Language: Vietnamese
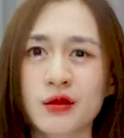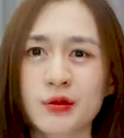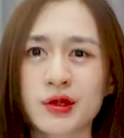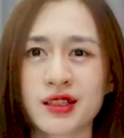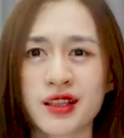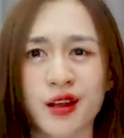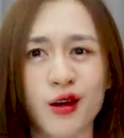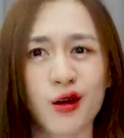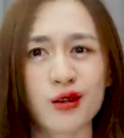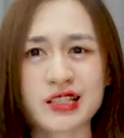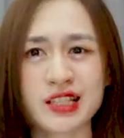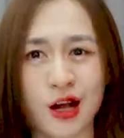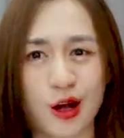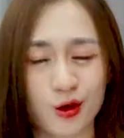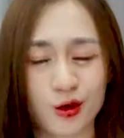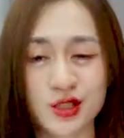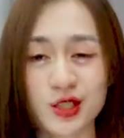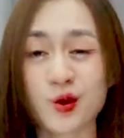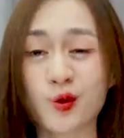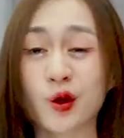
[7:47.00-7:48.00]
mình thấy họ chả
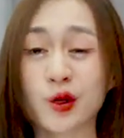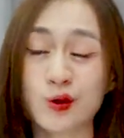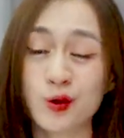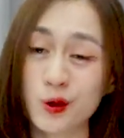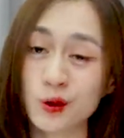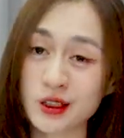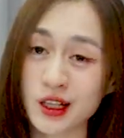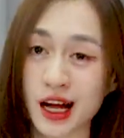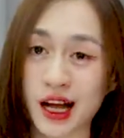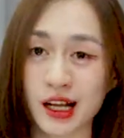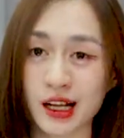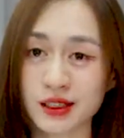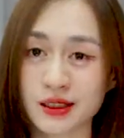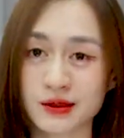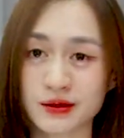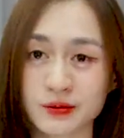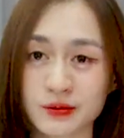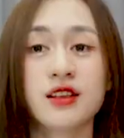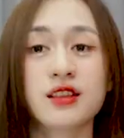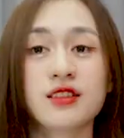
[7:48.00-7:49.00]
có gì cuốn hút cả
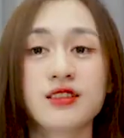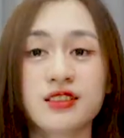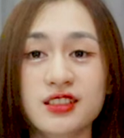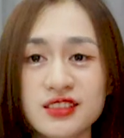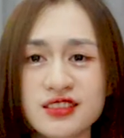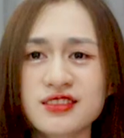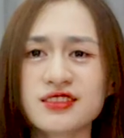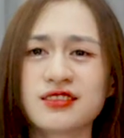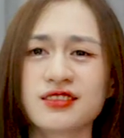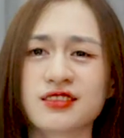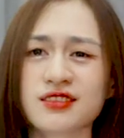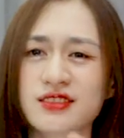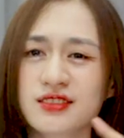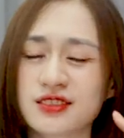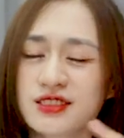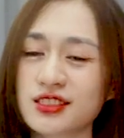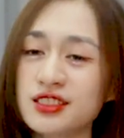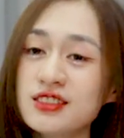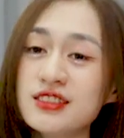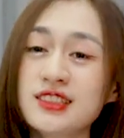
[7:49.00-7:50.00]
nhưng
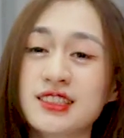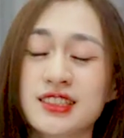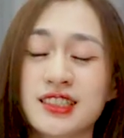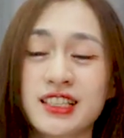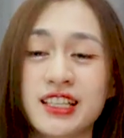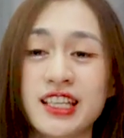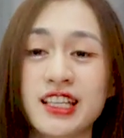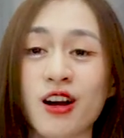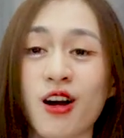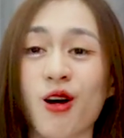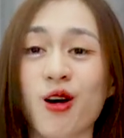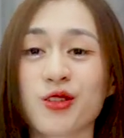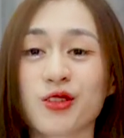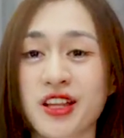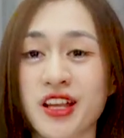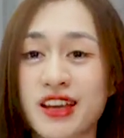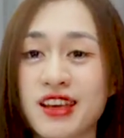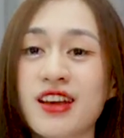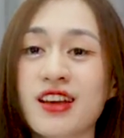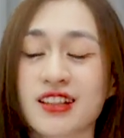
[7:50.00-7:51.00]
nhưng khi họ
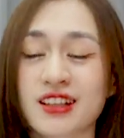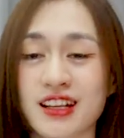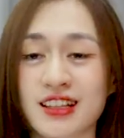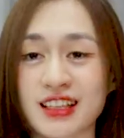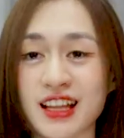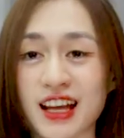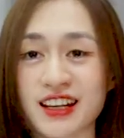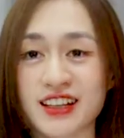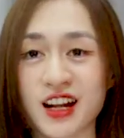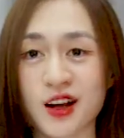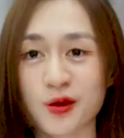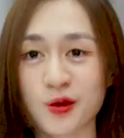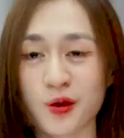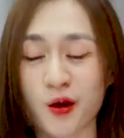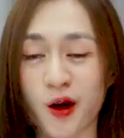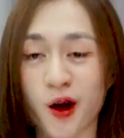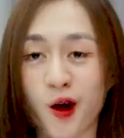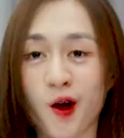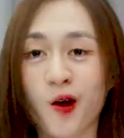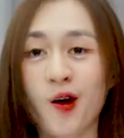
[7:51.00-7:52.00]
thể hiện cái tài năng của
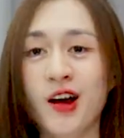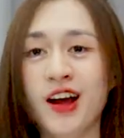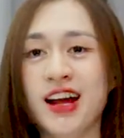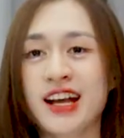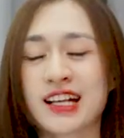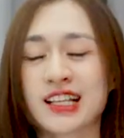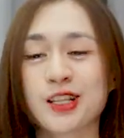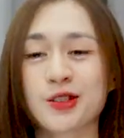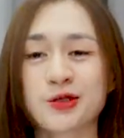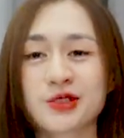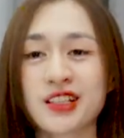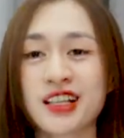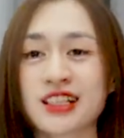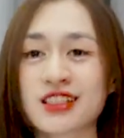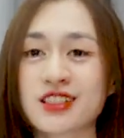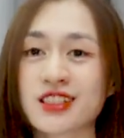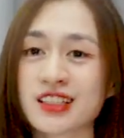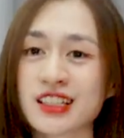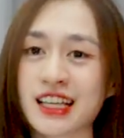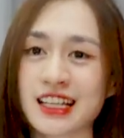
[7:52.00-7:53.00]
họ kiểu như là
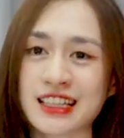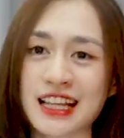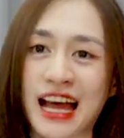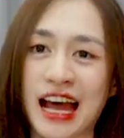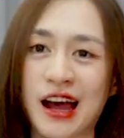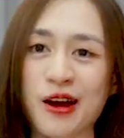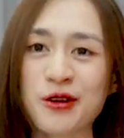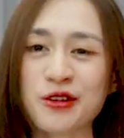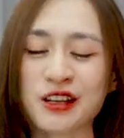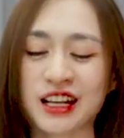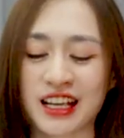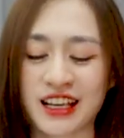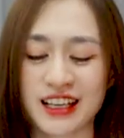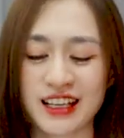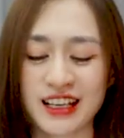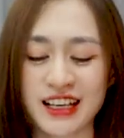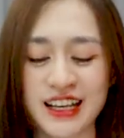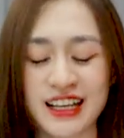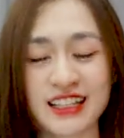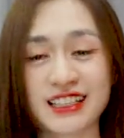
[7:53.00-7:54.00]
chơi thể thao
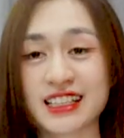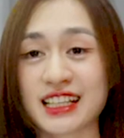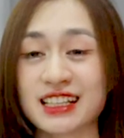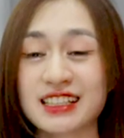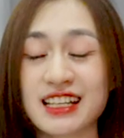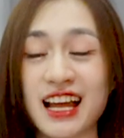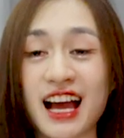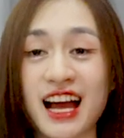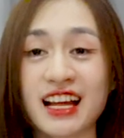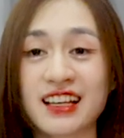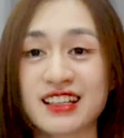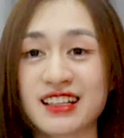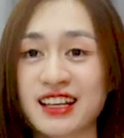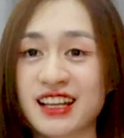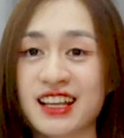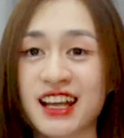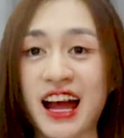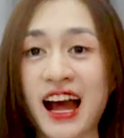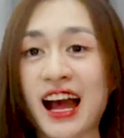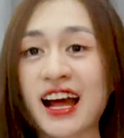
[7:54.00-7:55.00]
này đánh đàn
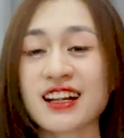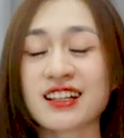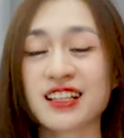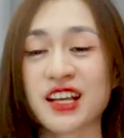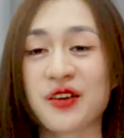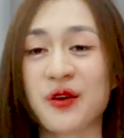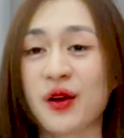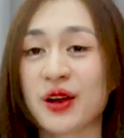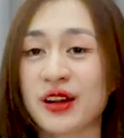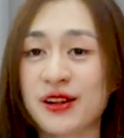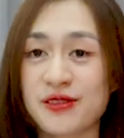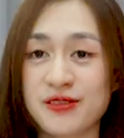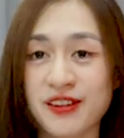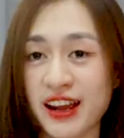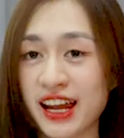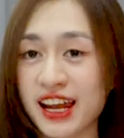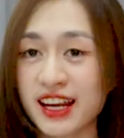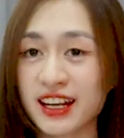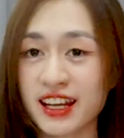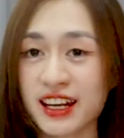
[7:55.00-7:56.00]
này hát này hoặc là
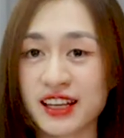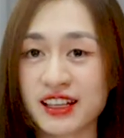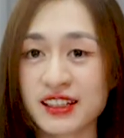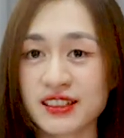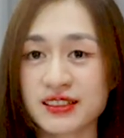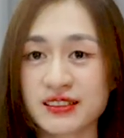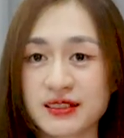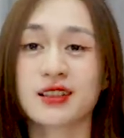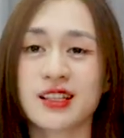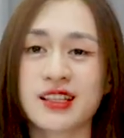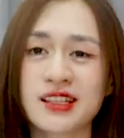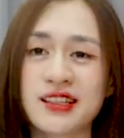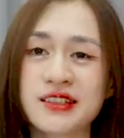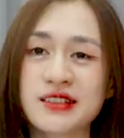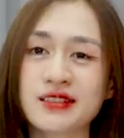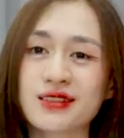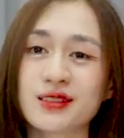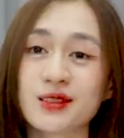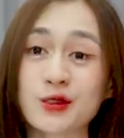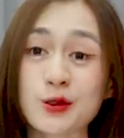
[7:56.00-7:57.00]
vẽ này
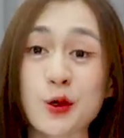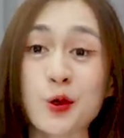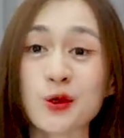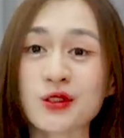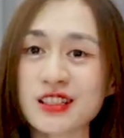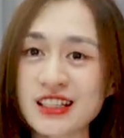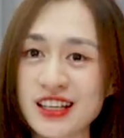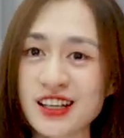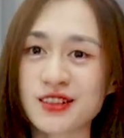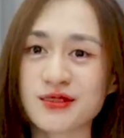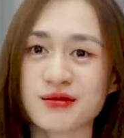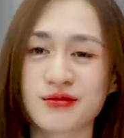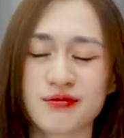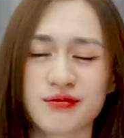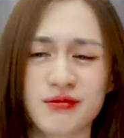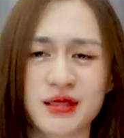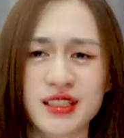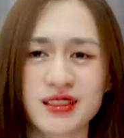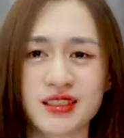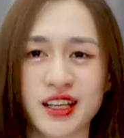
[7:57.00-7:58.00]
thì đột nhiên
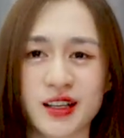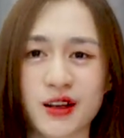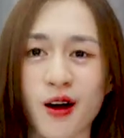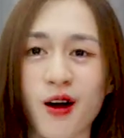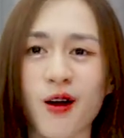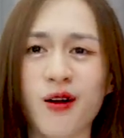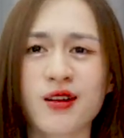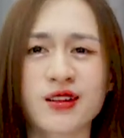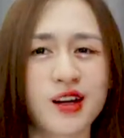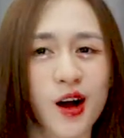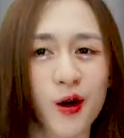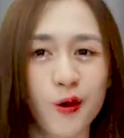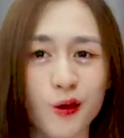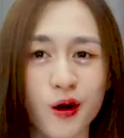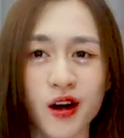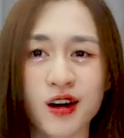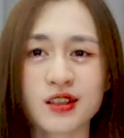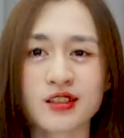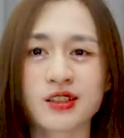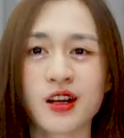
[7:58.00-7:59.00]
mình thấy họ ngầu
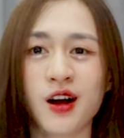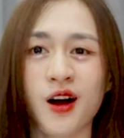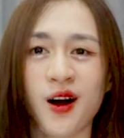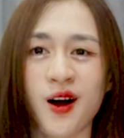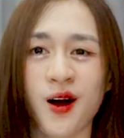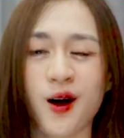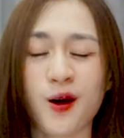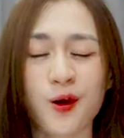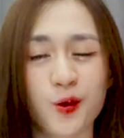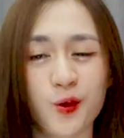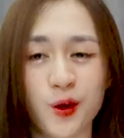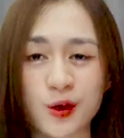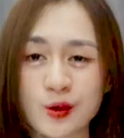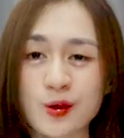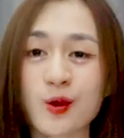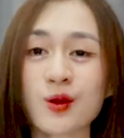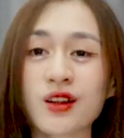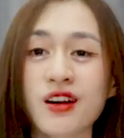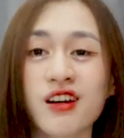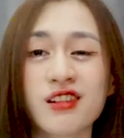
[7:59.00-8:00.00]
hơn họ cuốn
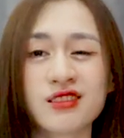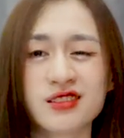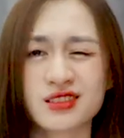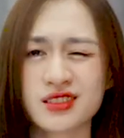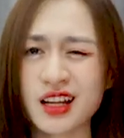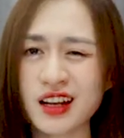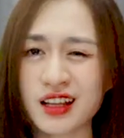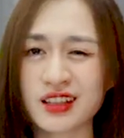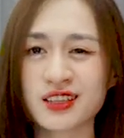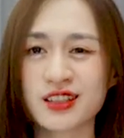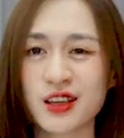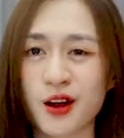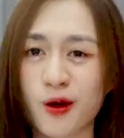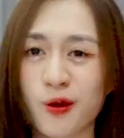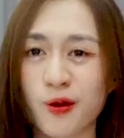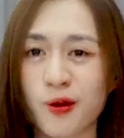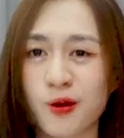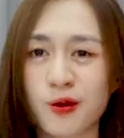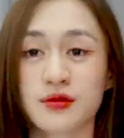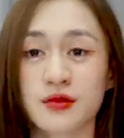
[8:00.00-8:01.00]
hút hơn rất là nhiều
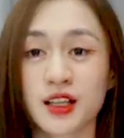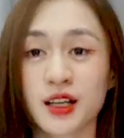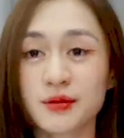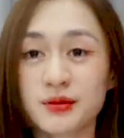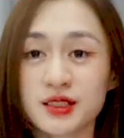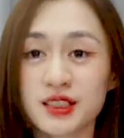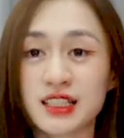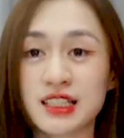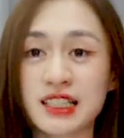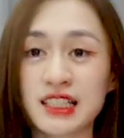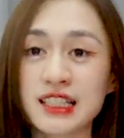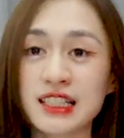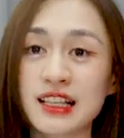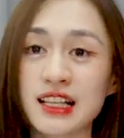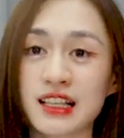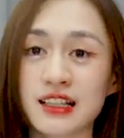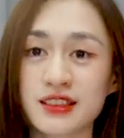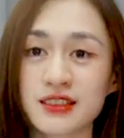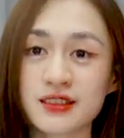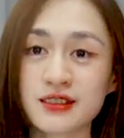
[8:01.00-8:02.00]
thậm chí
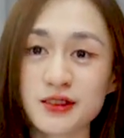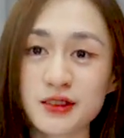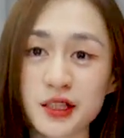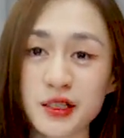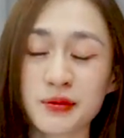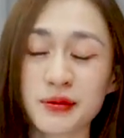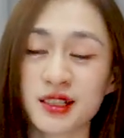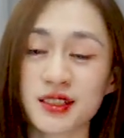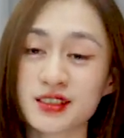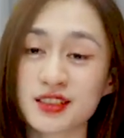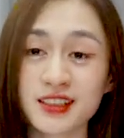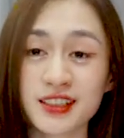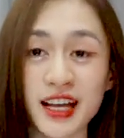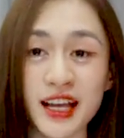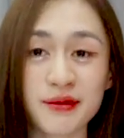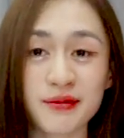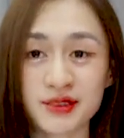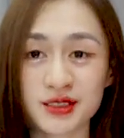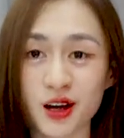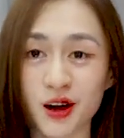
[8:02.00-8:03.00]
là những người mà chơi
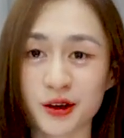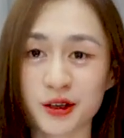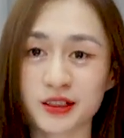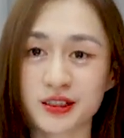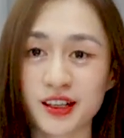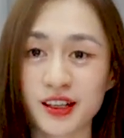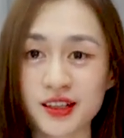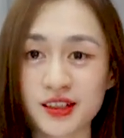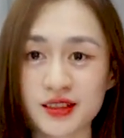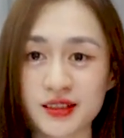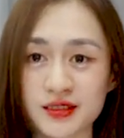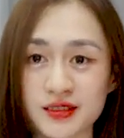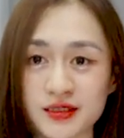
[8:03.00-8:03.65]
game giỏi nữa